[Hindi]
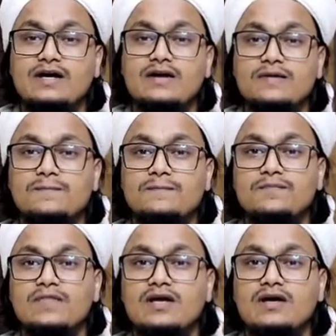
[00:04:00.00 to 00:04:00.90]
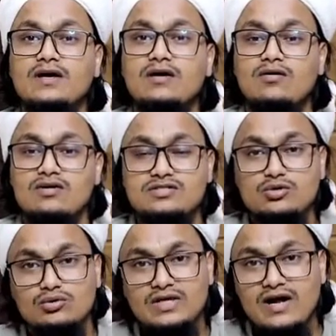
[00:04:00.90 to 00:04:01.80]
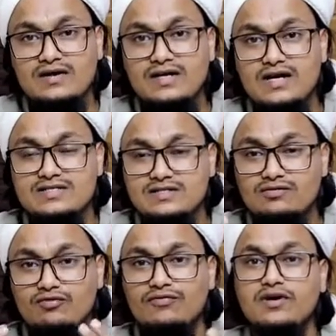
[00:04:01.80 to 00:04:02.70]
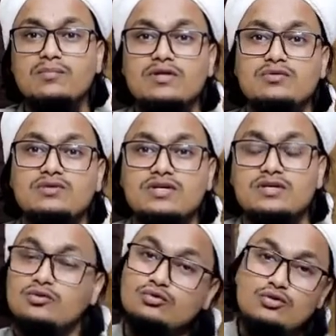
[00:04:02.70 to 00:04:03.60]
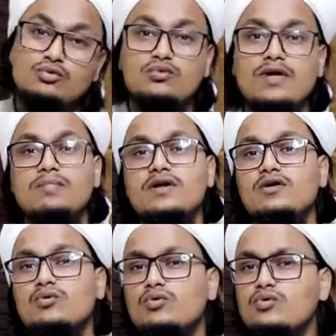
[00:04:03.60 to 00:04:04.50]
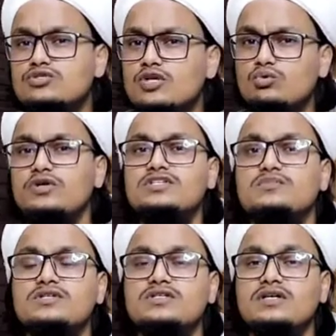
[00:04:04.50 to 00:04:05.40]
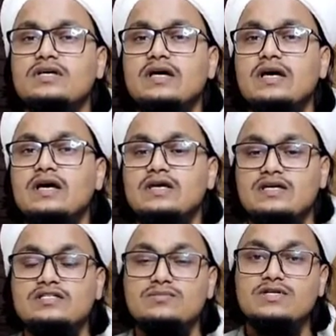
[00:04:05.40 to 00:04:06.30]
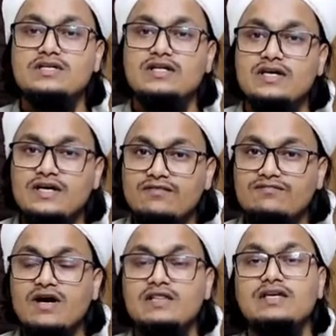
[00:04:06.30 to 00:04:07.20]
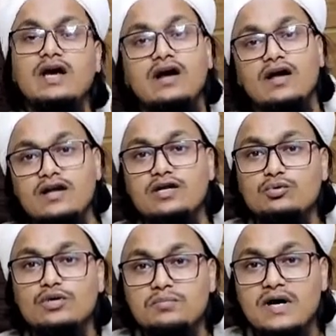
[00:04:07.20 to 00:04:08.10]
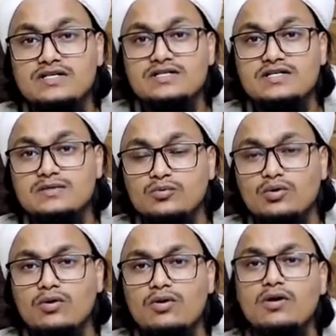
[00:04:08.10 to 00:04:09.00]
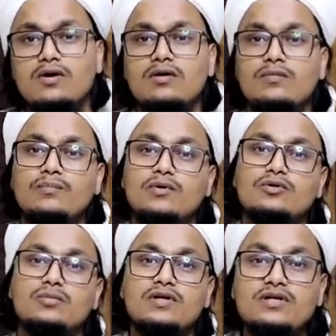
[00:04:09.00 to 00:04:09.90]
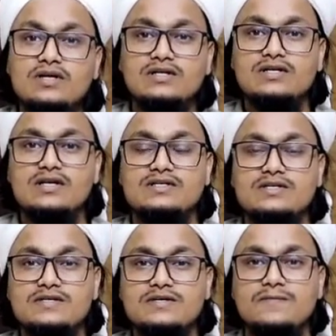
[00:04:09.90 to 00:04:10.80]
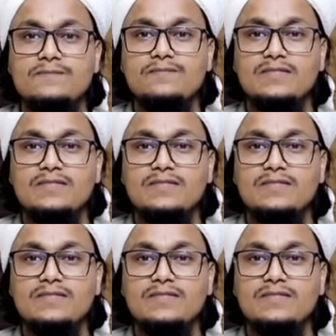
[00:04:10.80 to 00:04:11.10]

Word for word: लेकर और जो उधार नहीं ला सकते वो फिक्रमंद होते हैं क्योंकि कूड़े बनने को लोग ज़रूरी समझते हैं ये समझा जाता है कि फातिहा अगर नहीं हुई बाईस रजब को फिर तो बड़ी दिक्कतें आ जाएंगी